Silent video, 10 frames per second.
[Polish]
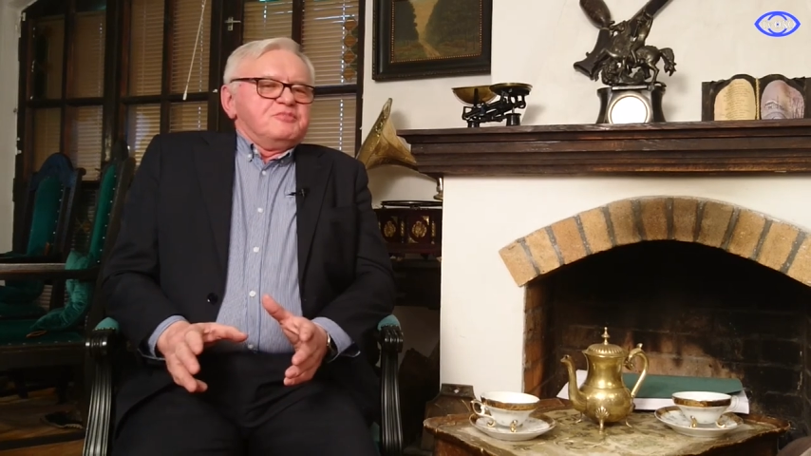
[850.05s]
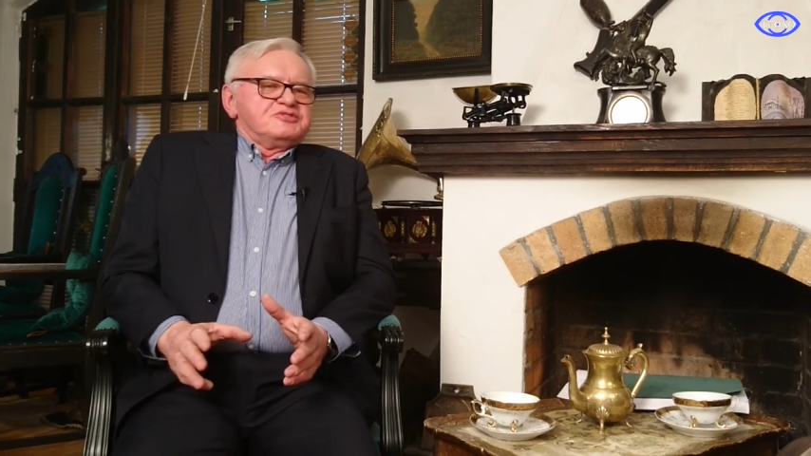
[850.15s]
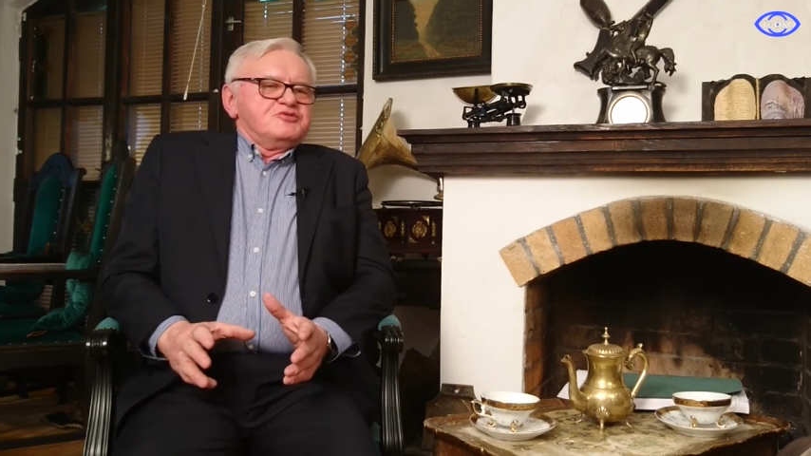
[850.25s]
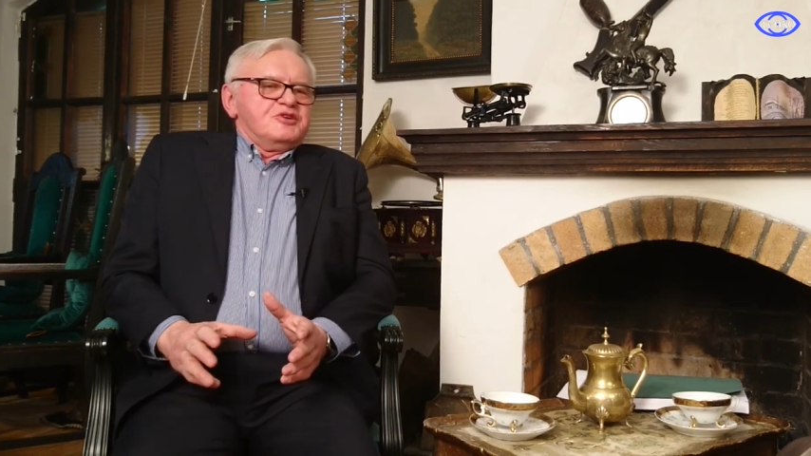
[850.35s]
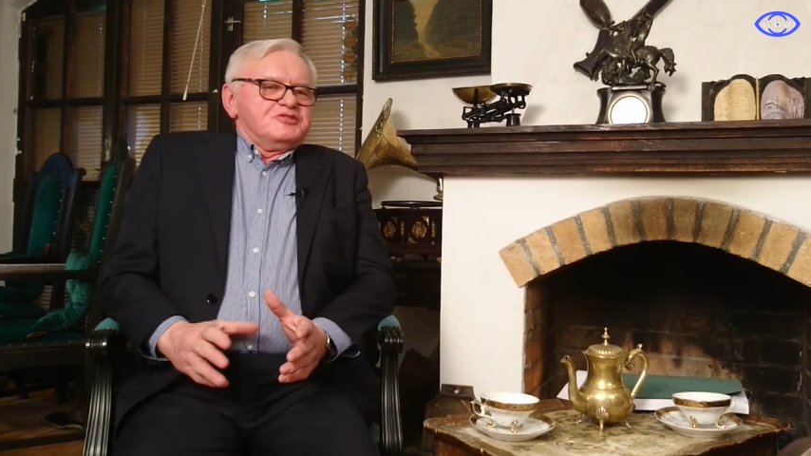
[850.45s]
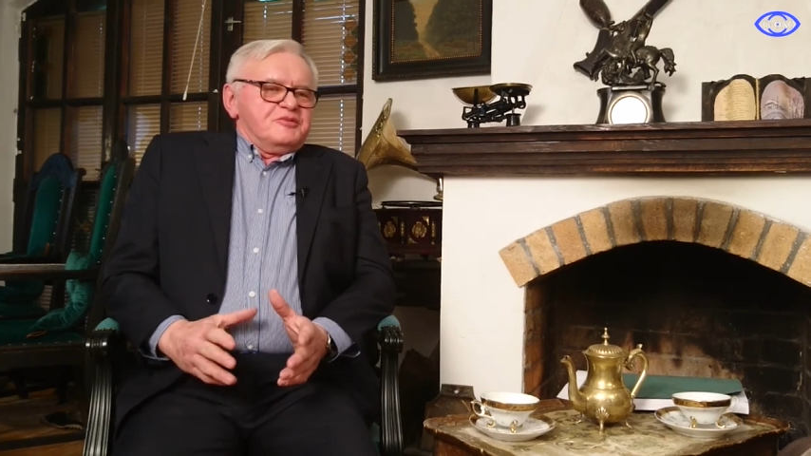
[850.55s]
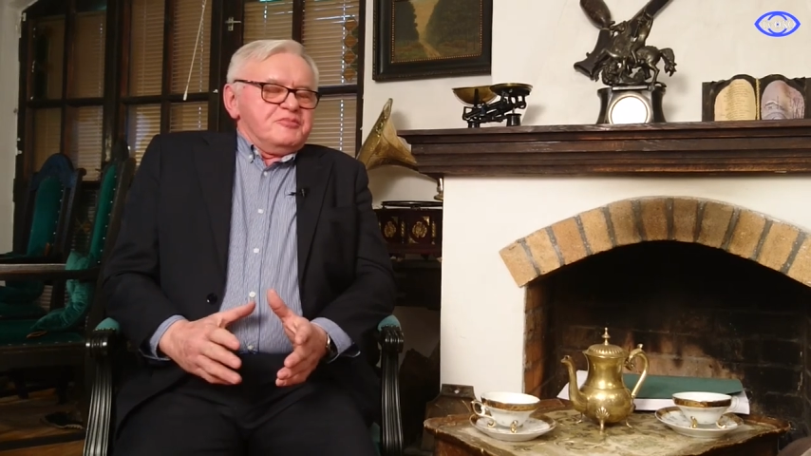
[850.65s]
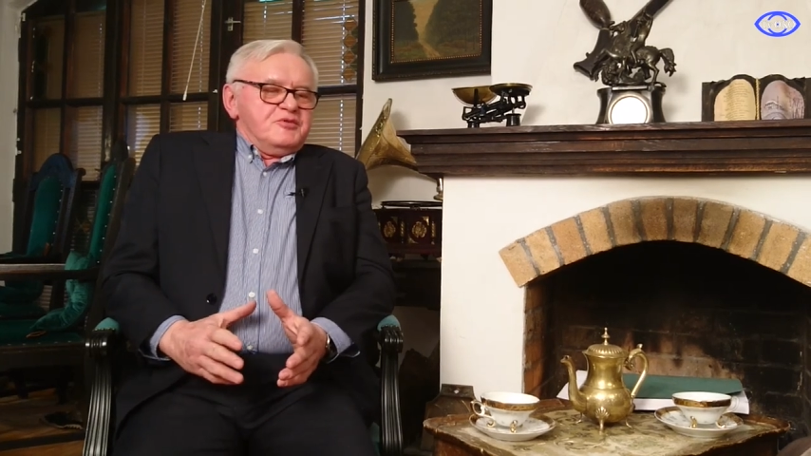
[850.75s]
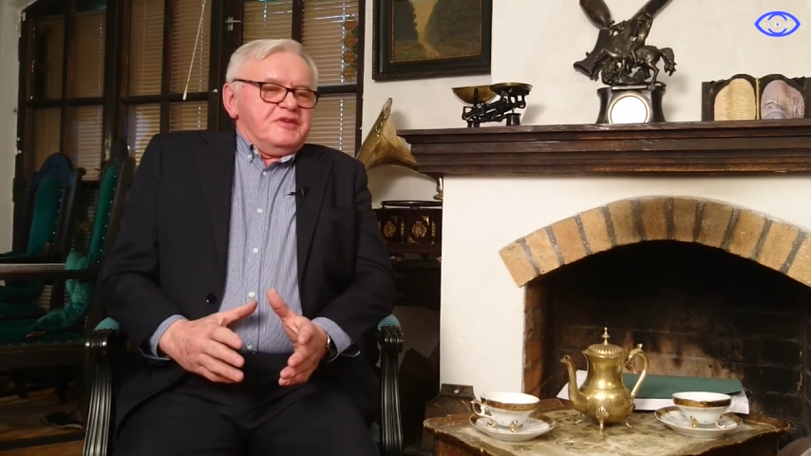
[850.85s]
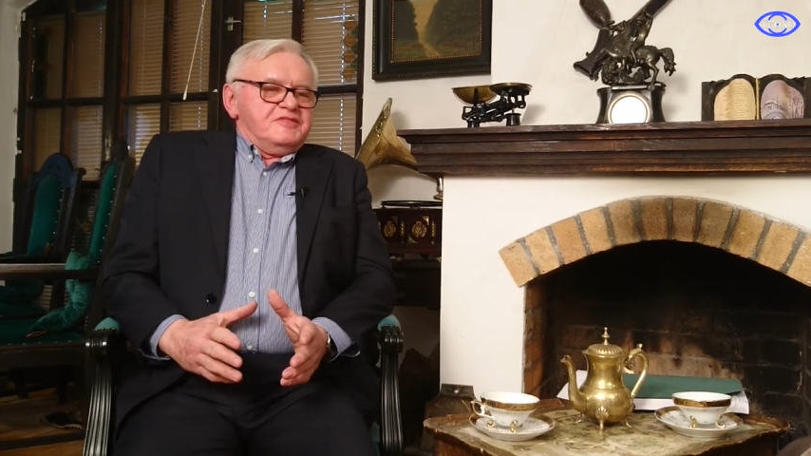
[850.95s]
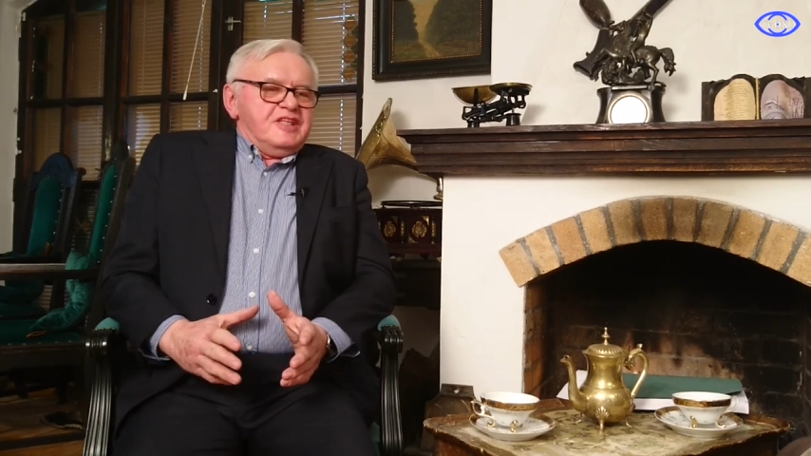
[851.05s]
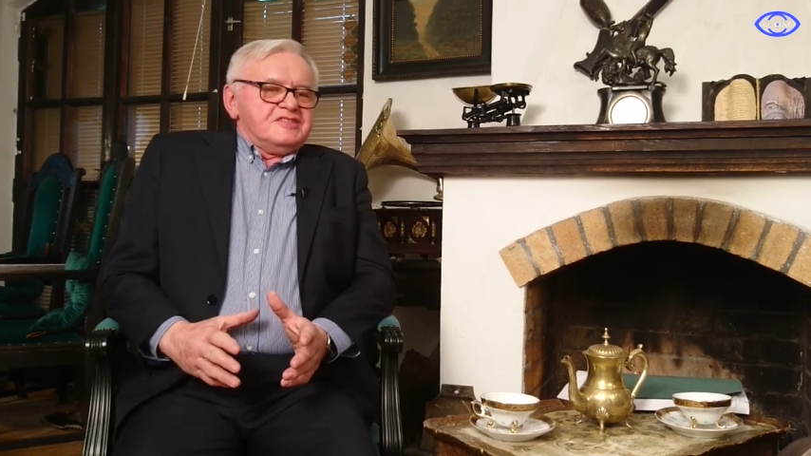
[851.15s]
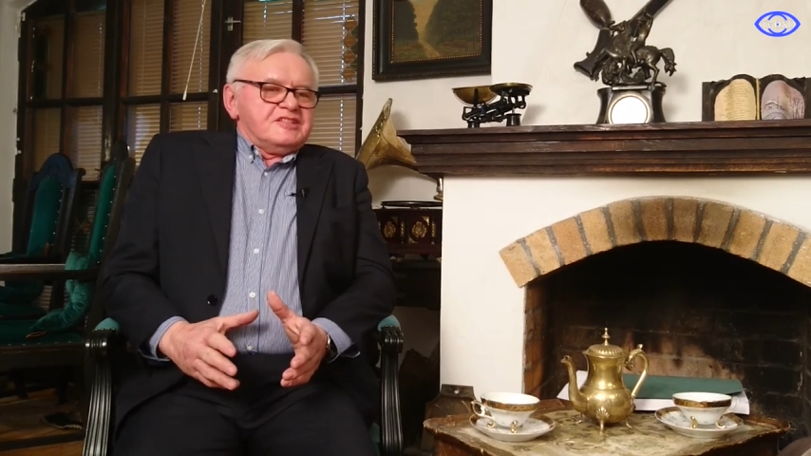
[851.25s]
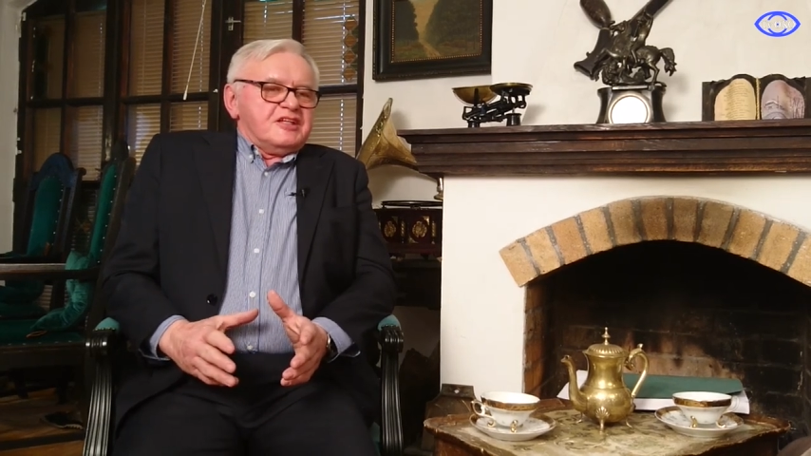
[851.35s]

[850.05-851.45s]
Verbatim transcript: podsłuchy to były ewidentne.